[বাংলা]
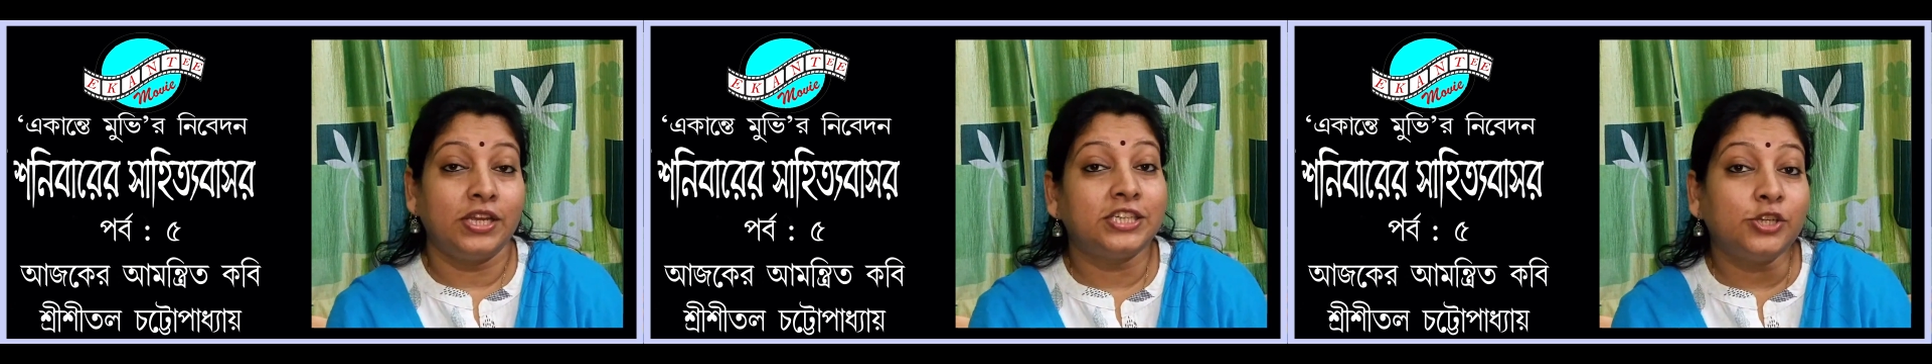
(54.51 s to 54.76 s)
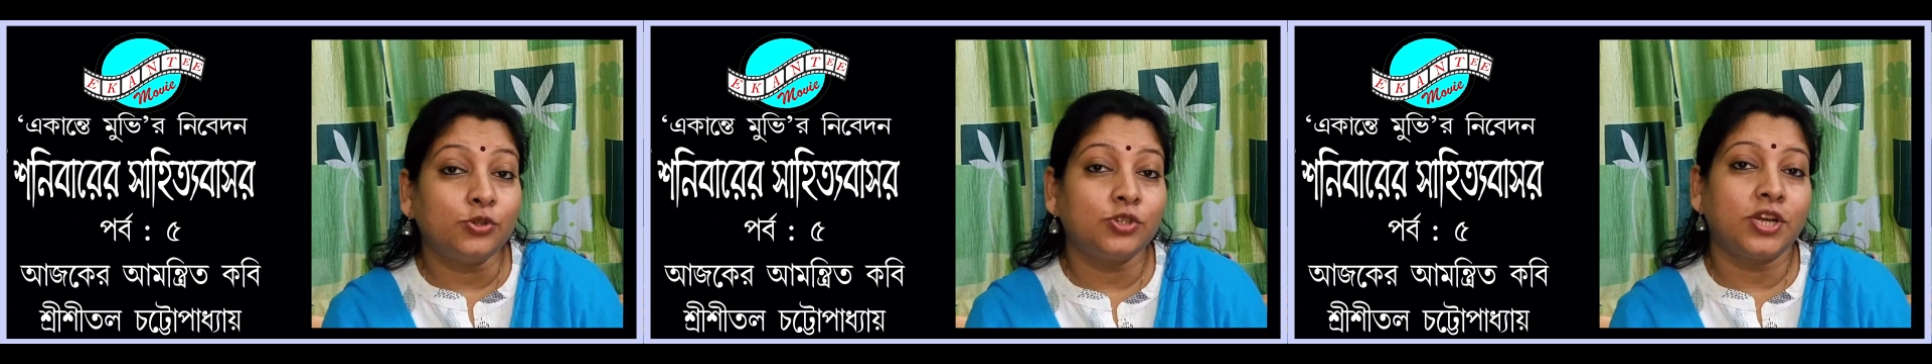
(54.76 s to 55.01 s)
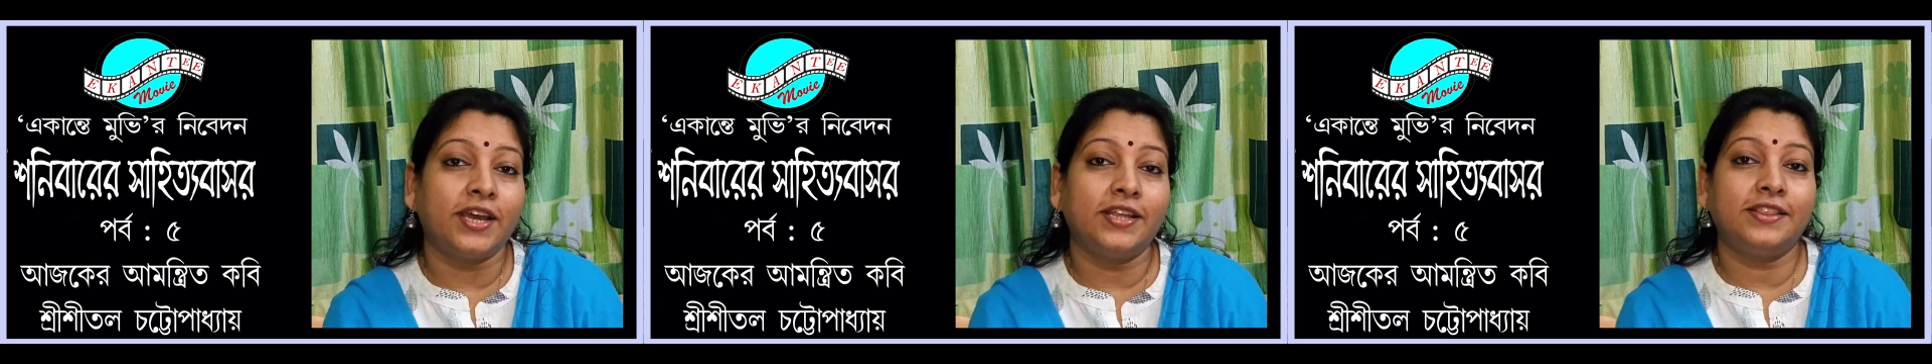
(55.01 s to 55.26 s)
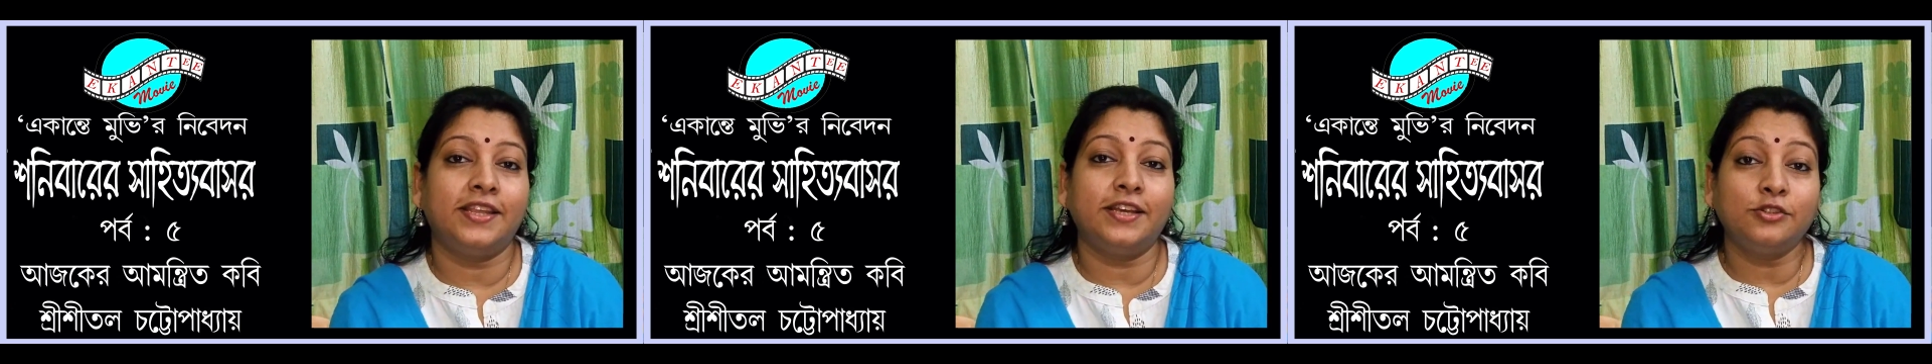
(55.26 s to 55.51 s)
শিশু
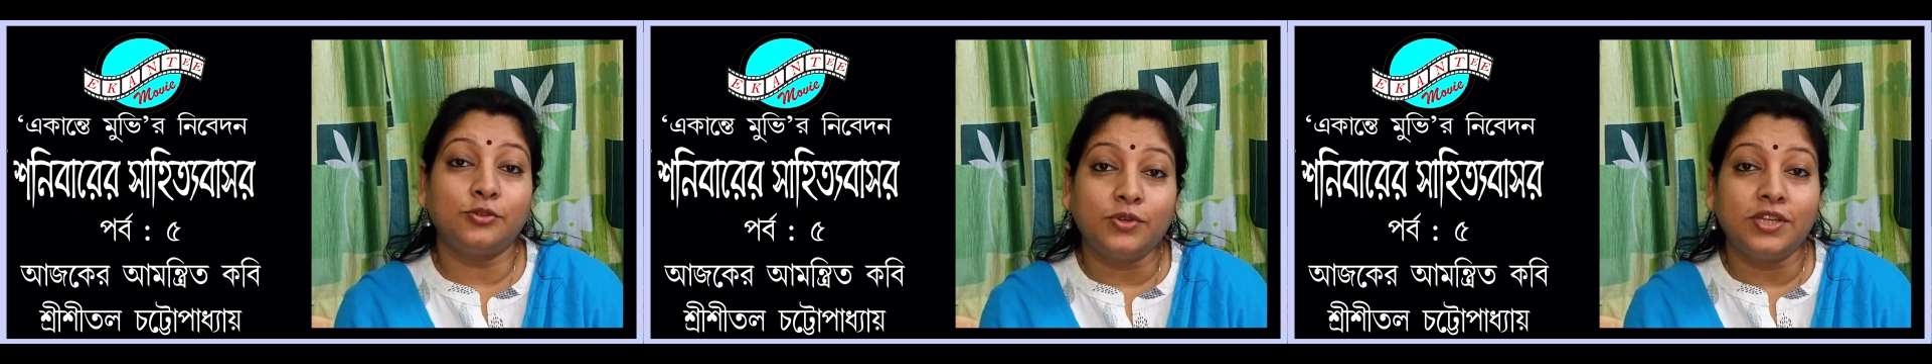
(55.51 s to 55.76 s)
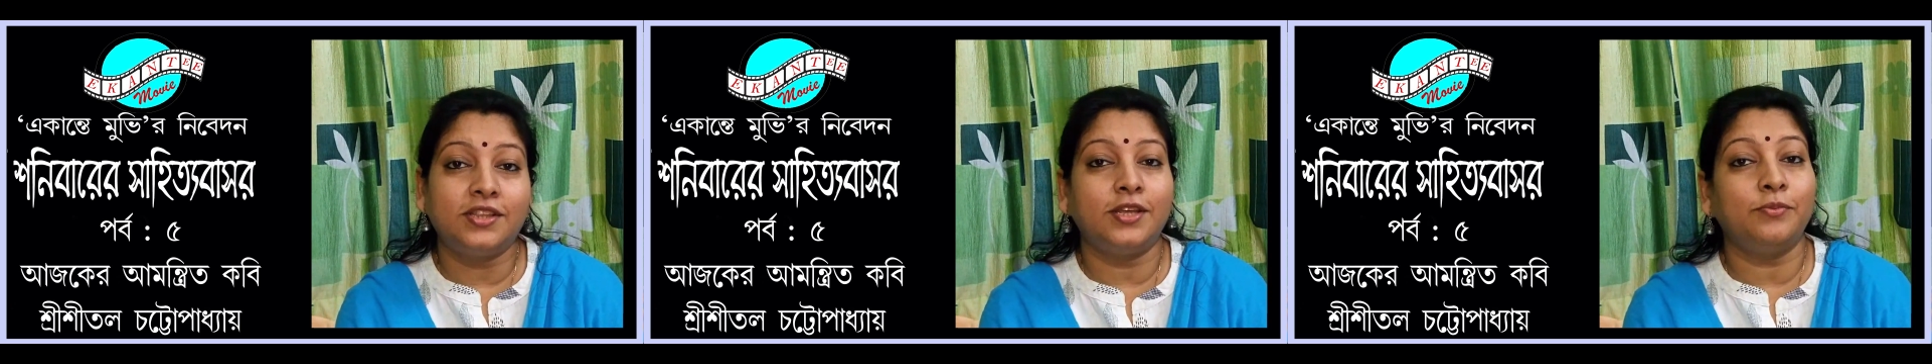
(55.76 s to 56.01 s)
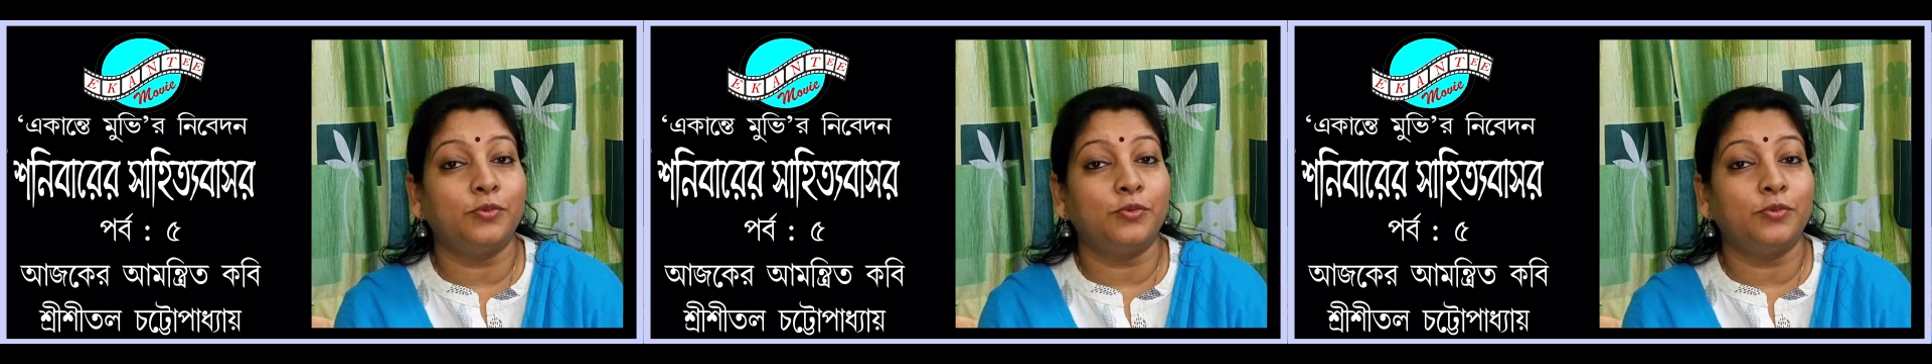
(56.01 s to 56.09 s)
সাহিত্যিক সুনীতি